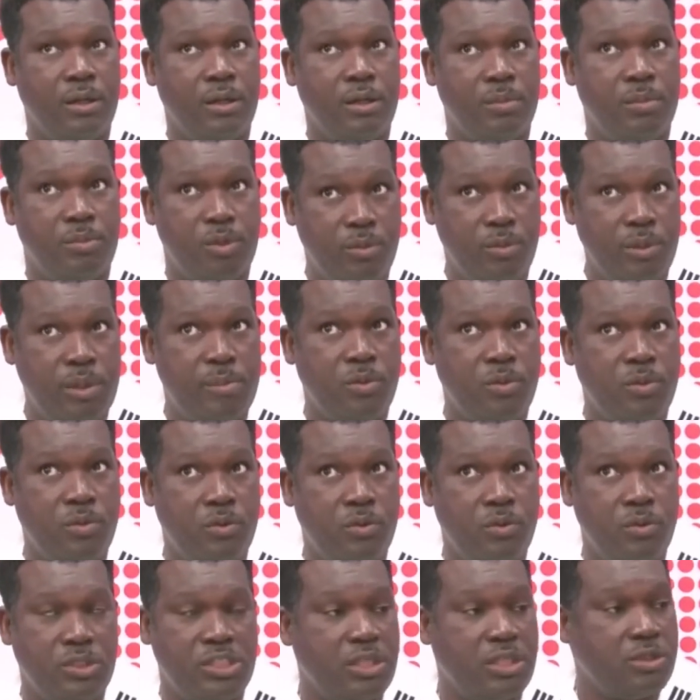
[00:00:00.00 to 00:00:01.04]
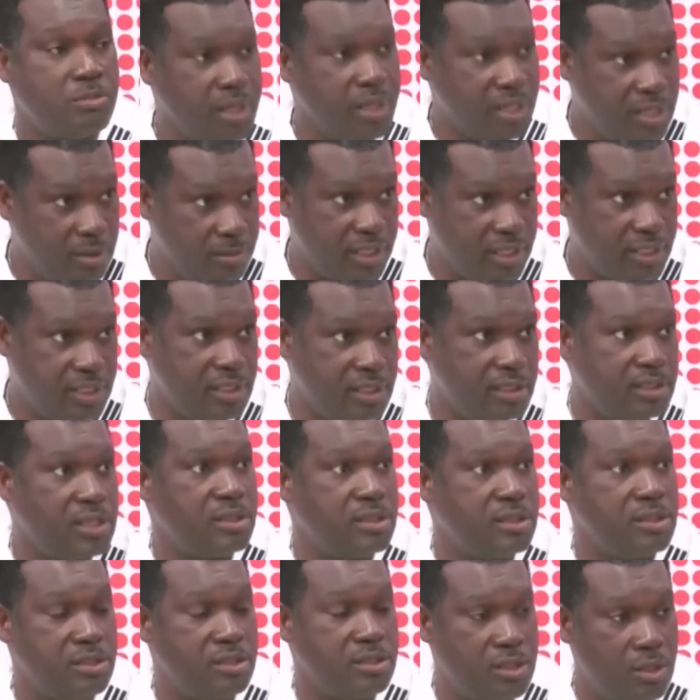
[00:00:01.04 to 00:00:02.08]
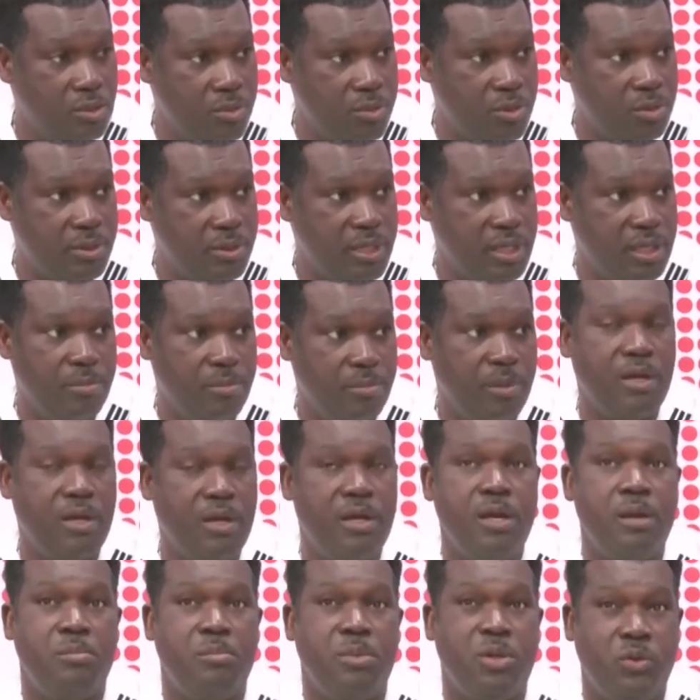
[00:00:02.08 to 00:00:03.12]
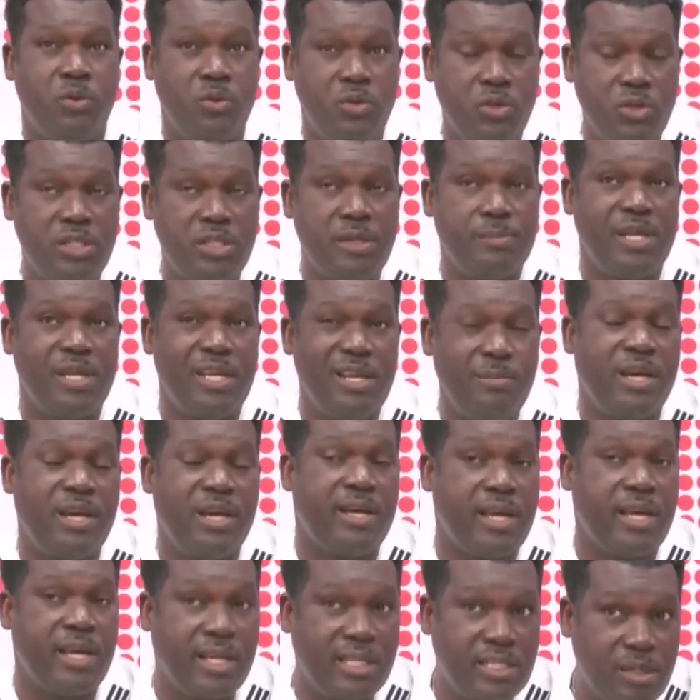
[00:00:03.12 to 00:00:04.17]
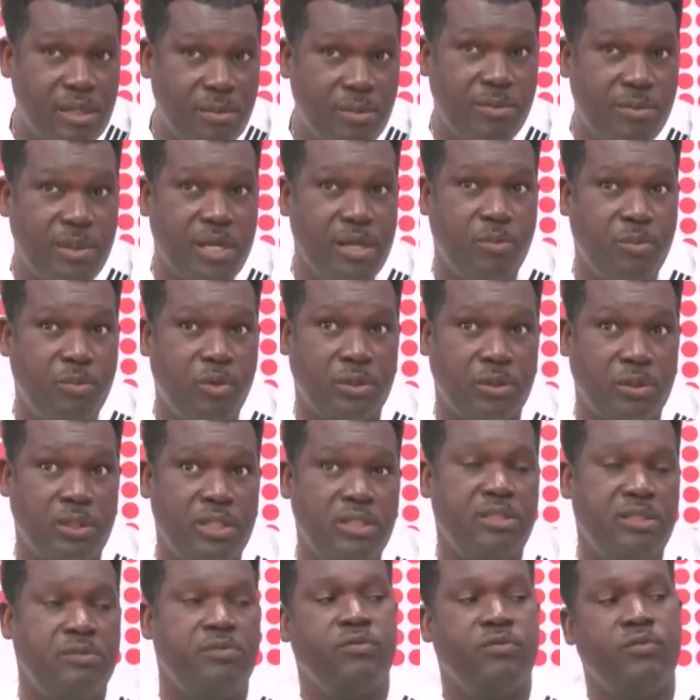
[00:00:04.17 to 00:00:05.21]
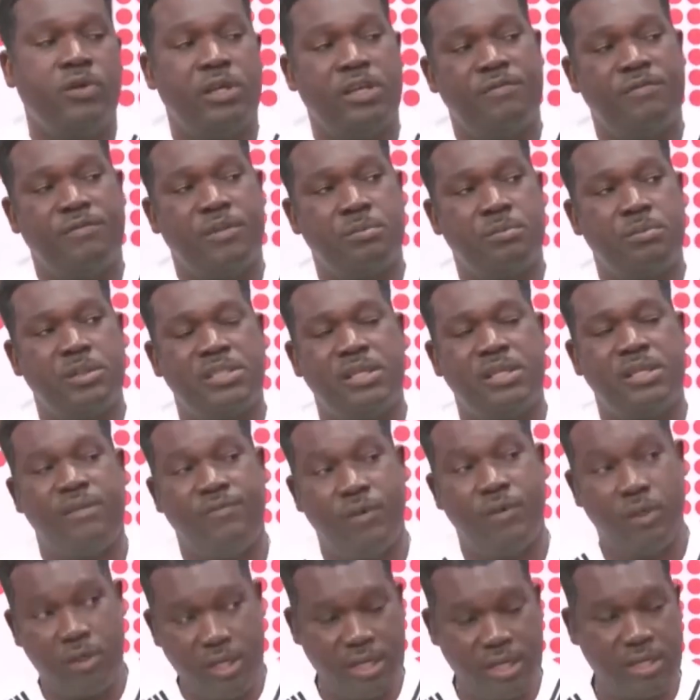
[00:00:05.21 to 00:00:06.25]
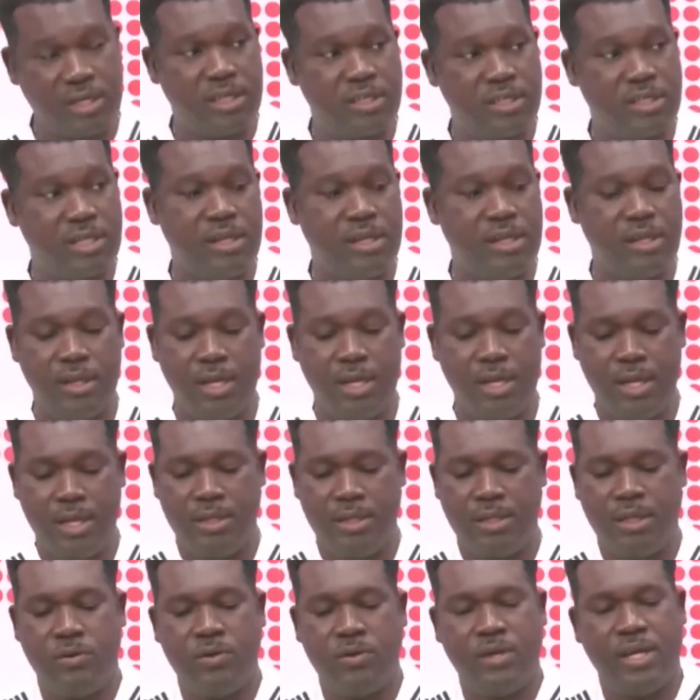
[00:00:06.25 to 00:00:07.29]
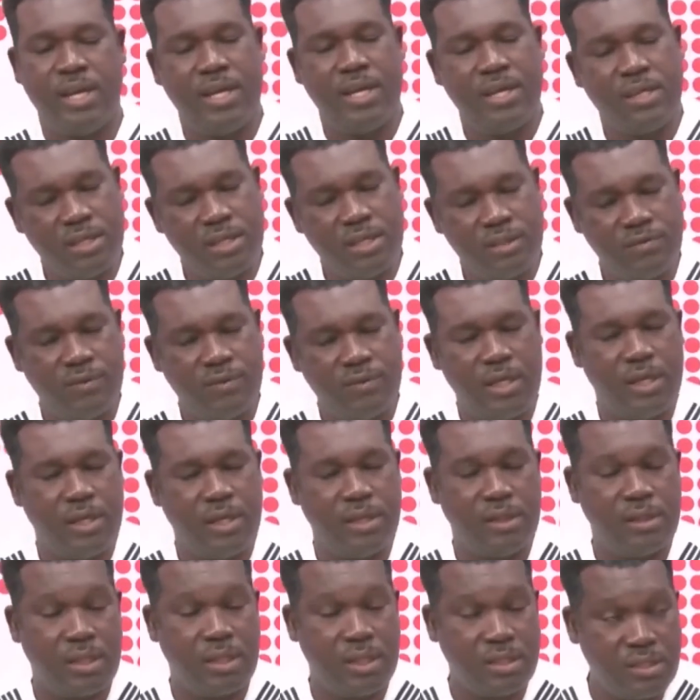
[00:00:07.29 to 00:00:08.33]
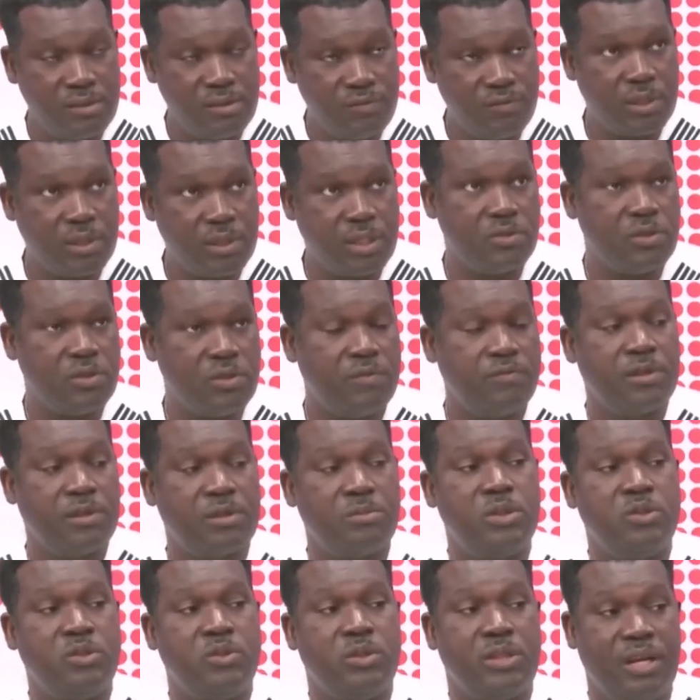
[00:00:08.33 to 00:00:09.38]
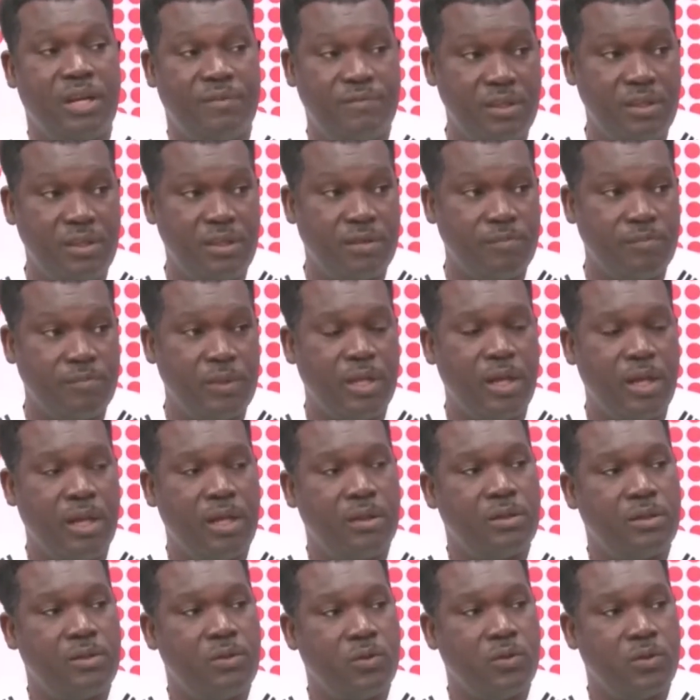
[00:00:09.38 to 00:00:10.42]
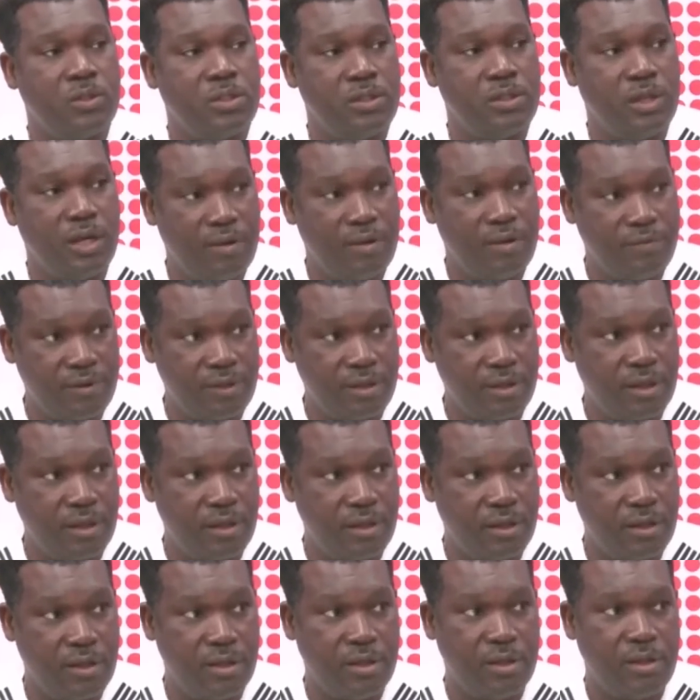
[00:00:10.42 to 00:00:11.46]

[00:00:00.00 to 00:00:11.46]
euh, le problème de changement climatique. Ça, c'est déjà le premier élément. Mais le deuxième élément extrêmement important, si vous voyez, effectivement, ces 20 dernières années, il y a une intensification, effectivement, du trafic entre le continent africain